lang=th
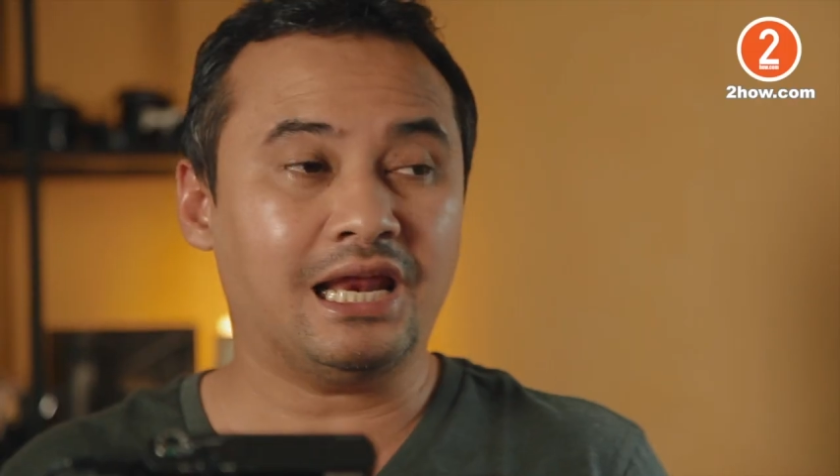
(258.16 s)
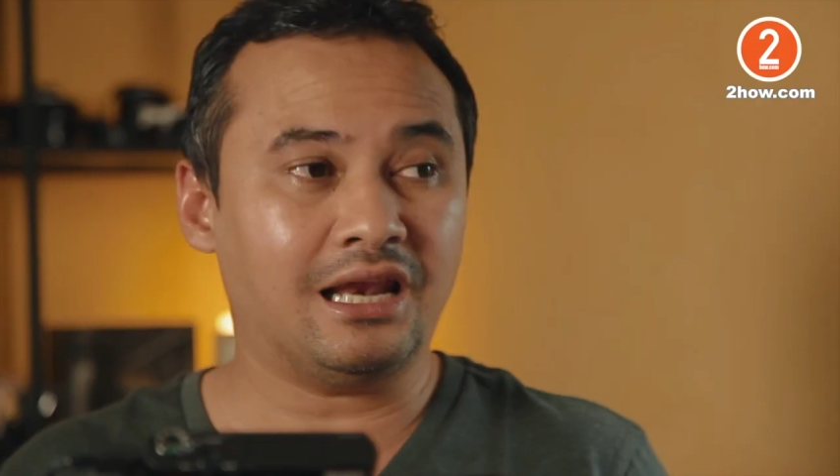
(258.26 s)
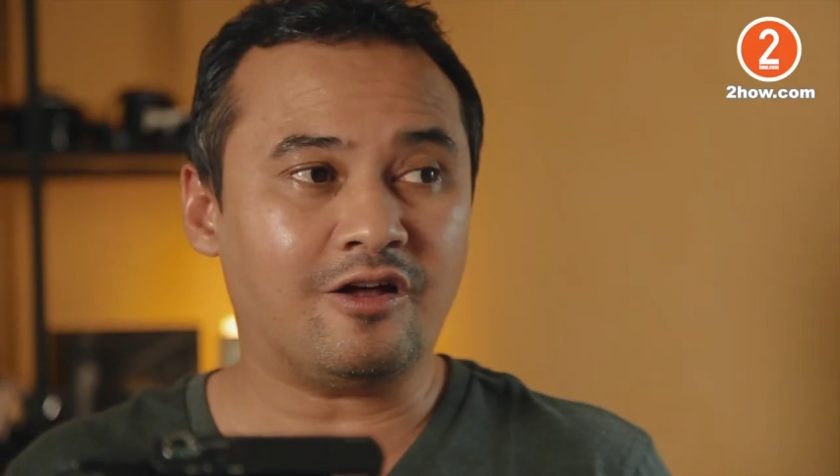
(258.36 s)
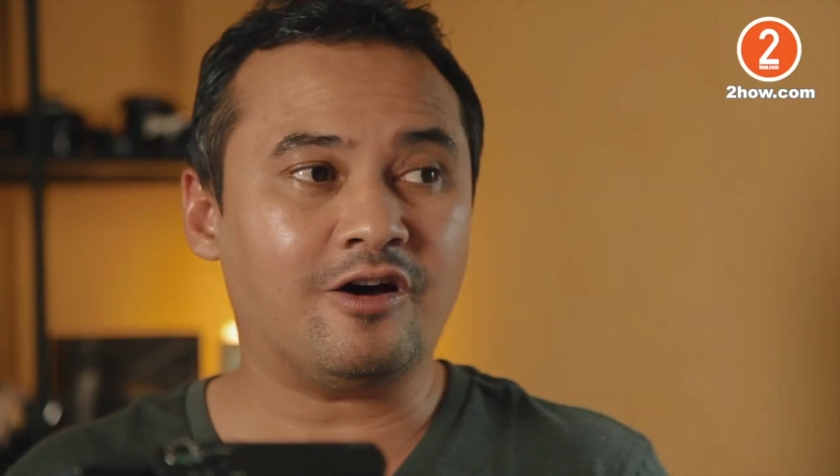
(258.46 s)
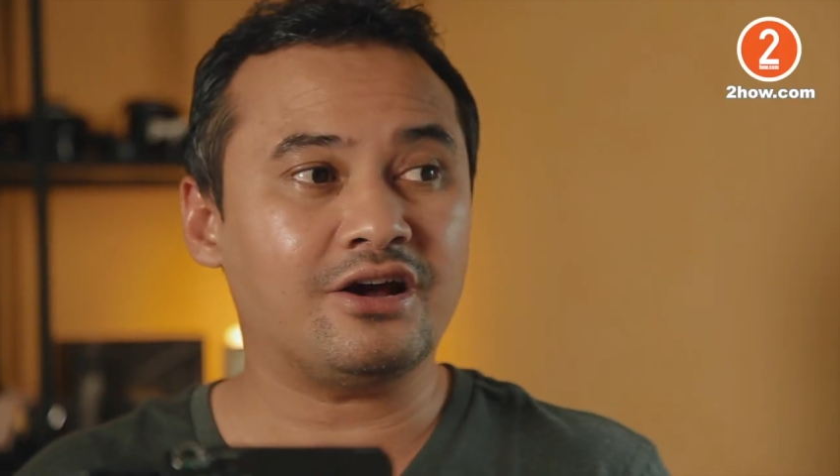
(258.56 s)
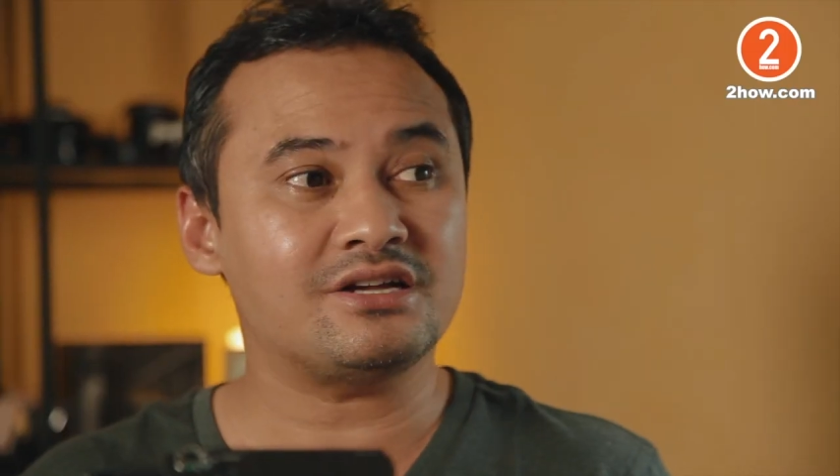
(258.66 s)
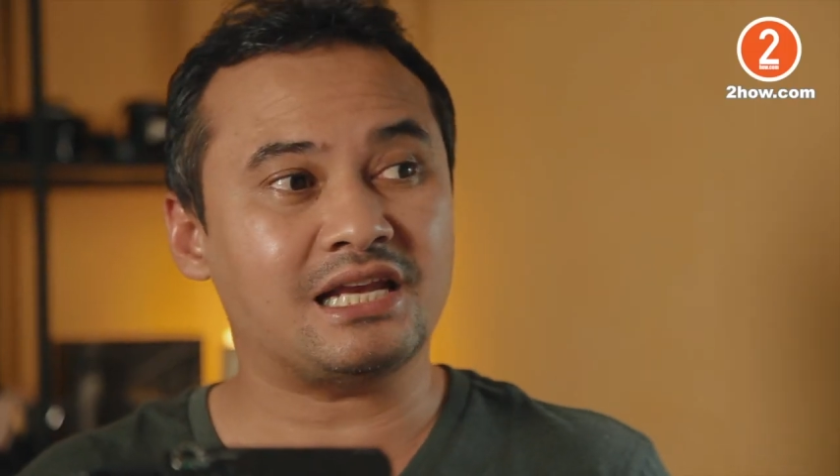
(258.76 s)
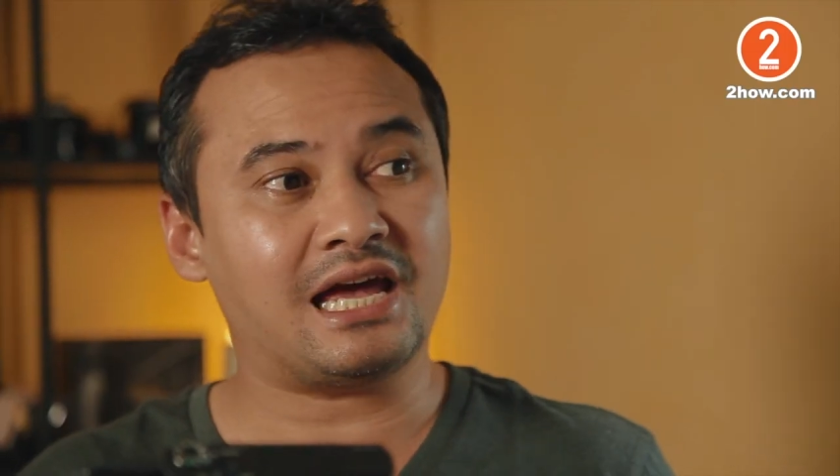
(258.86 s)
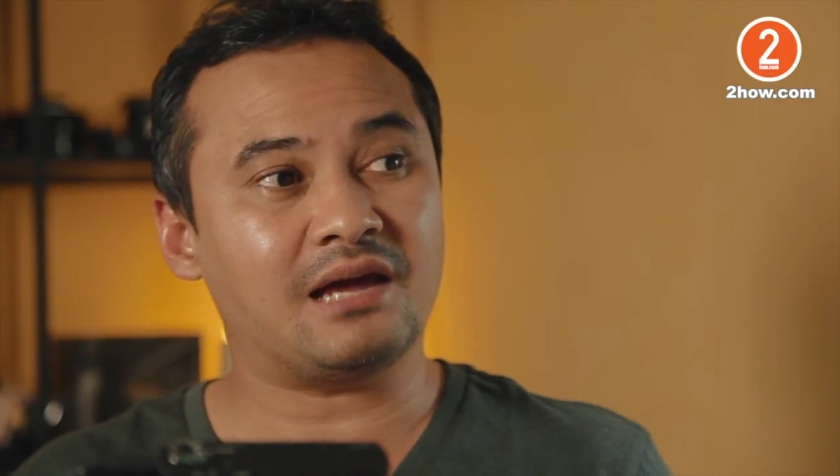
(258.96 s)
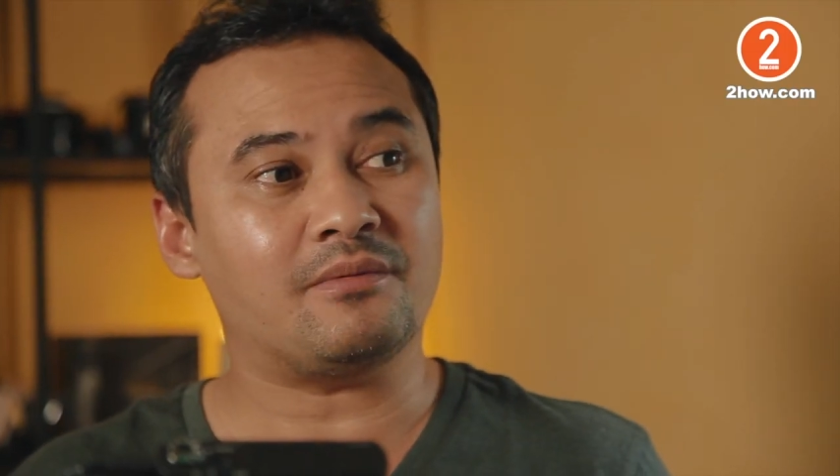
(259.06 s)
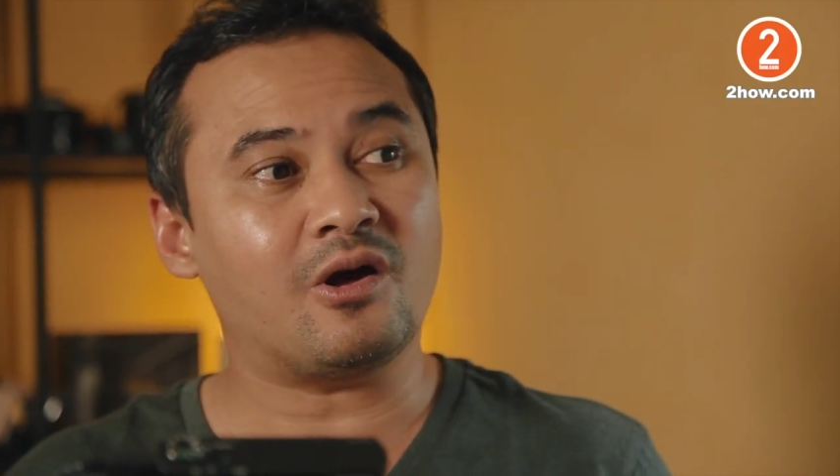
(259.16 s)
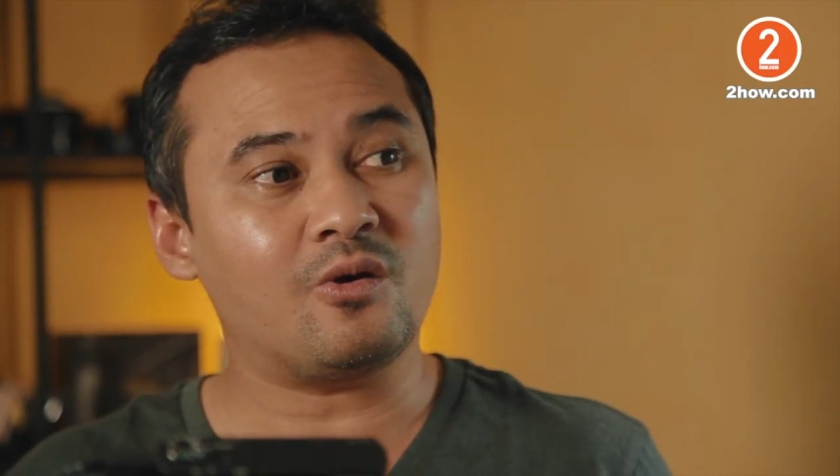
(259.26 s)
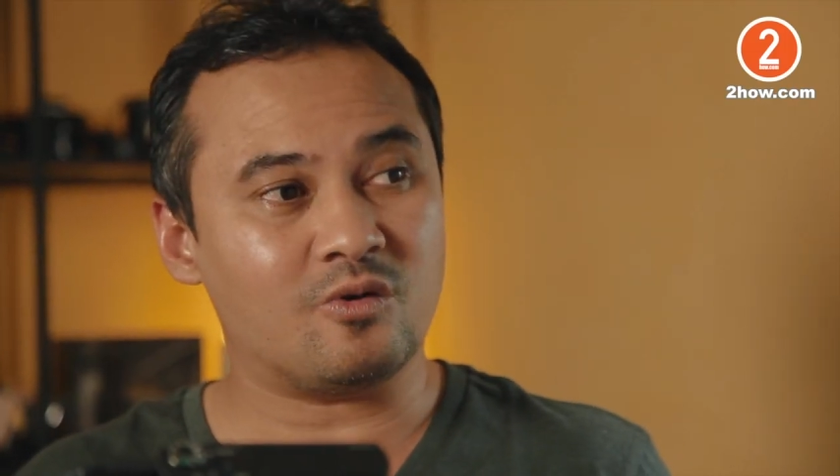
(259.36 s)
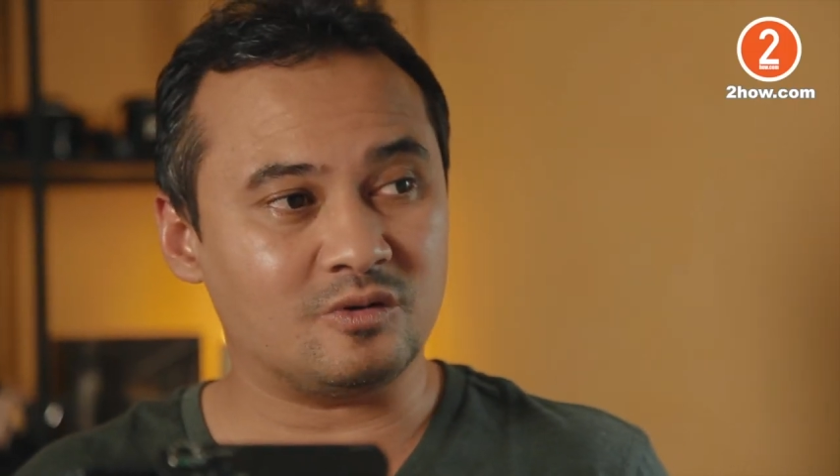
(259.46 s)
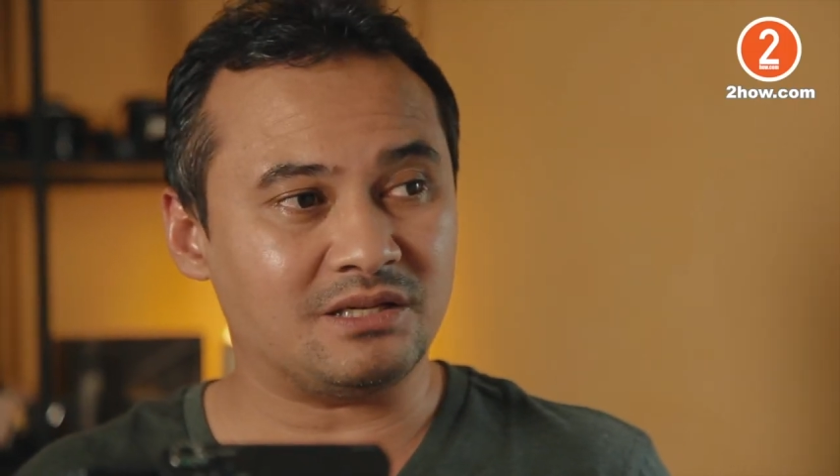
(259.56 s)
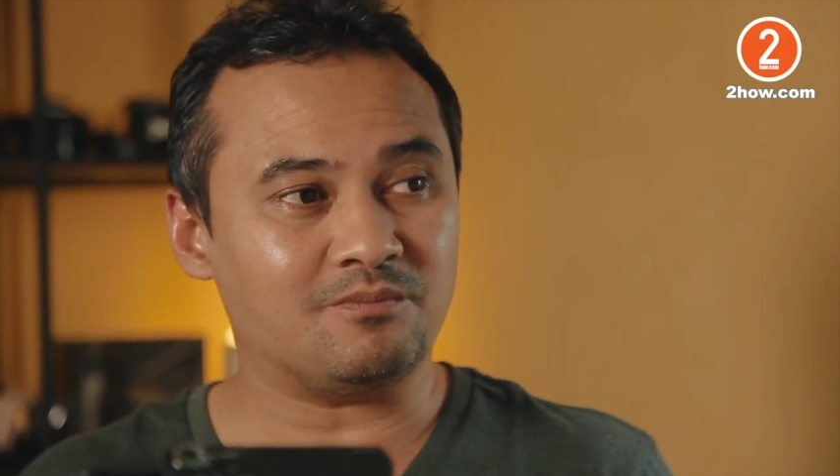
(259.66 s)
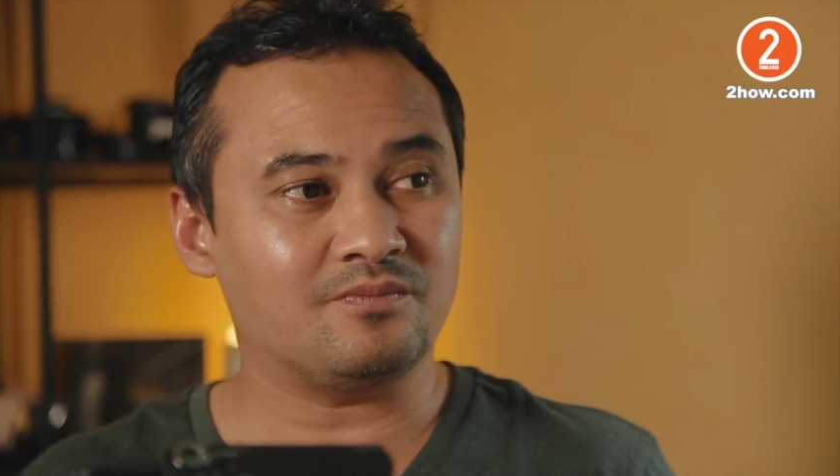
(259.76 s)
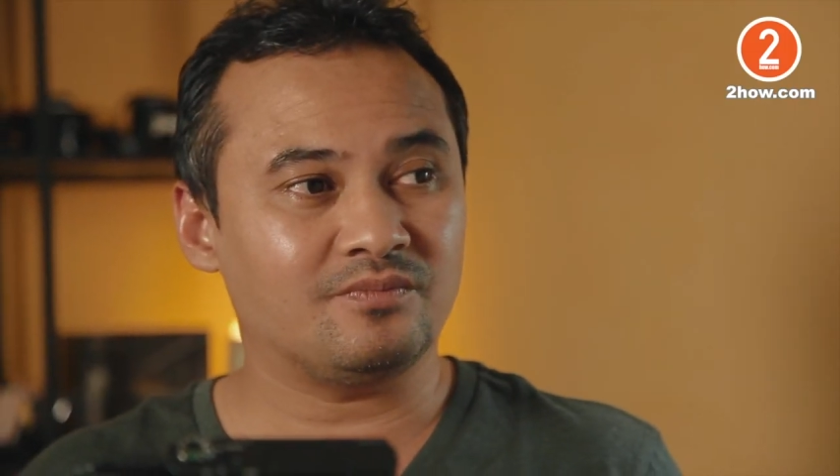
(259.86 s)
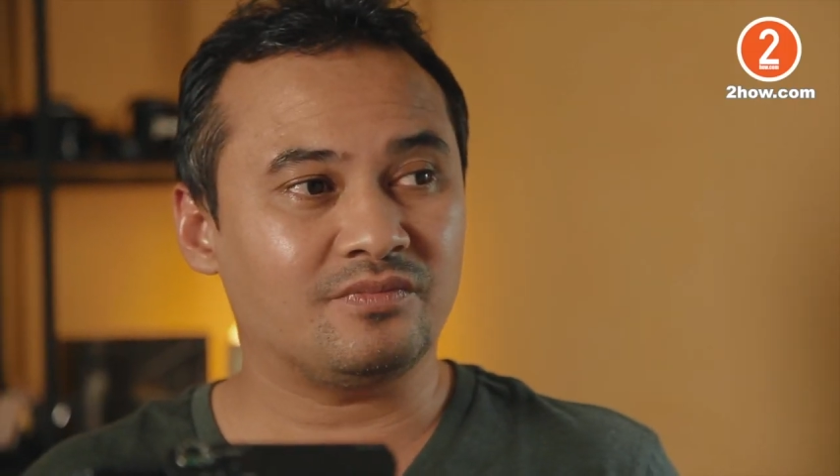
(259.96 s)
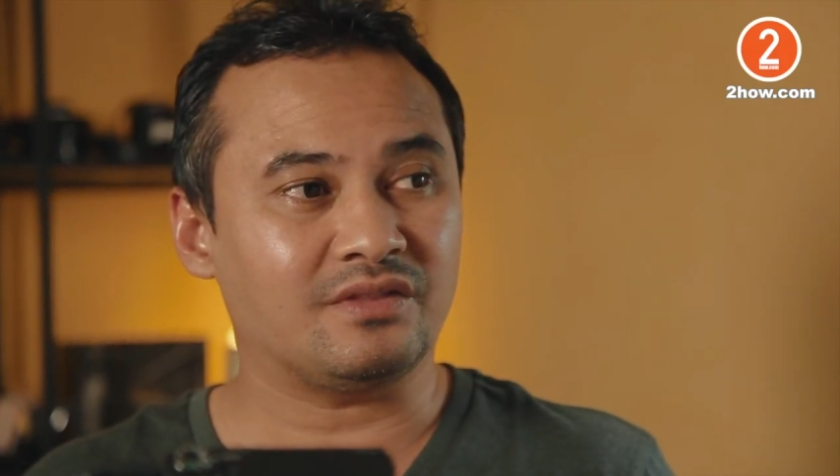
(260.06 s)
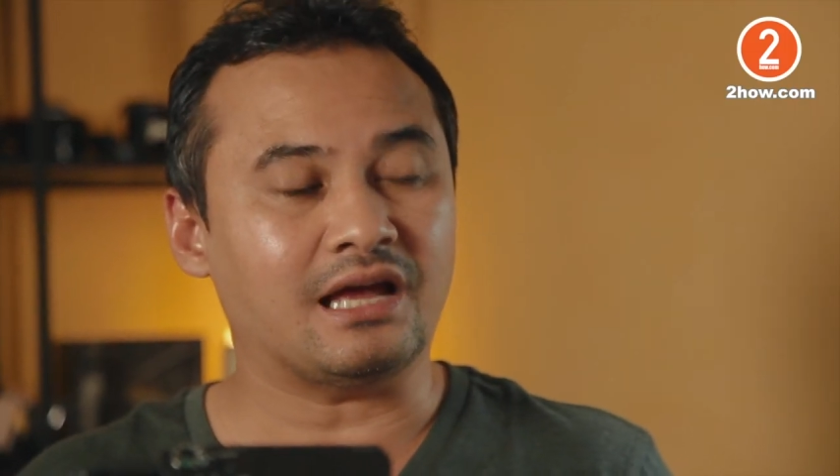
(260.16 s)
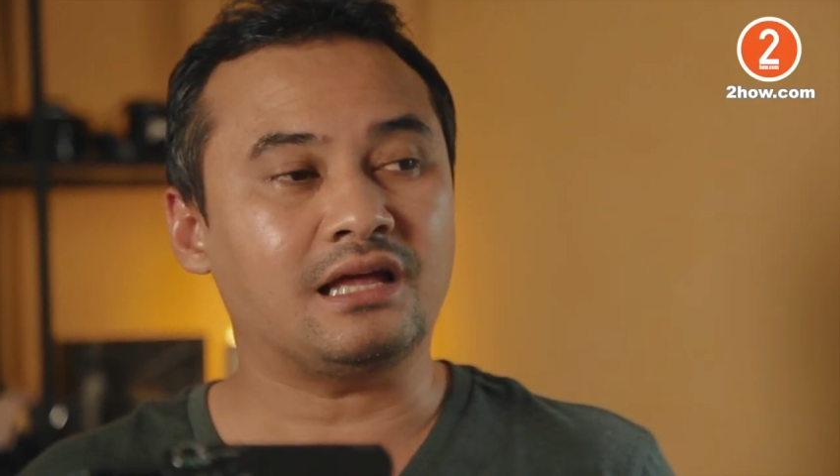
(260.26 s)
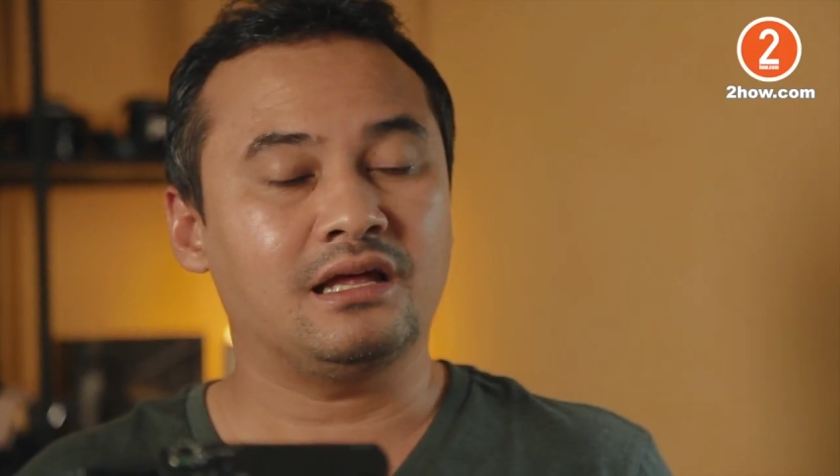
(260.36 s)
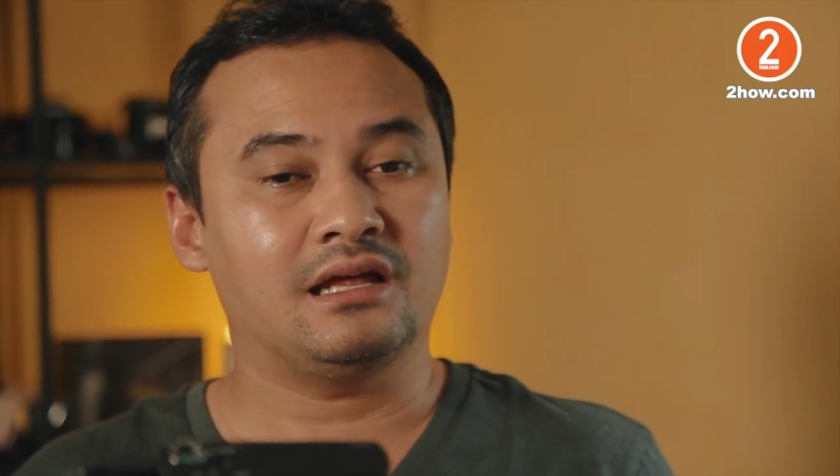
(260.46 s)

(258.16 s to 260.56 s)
เลนร้อยก็จะได้160นะ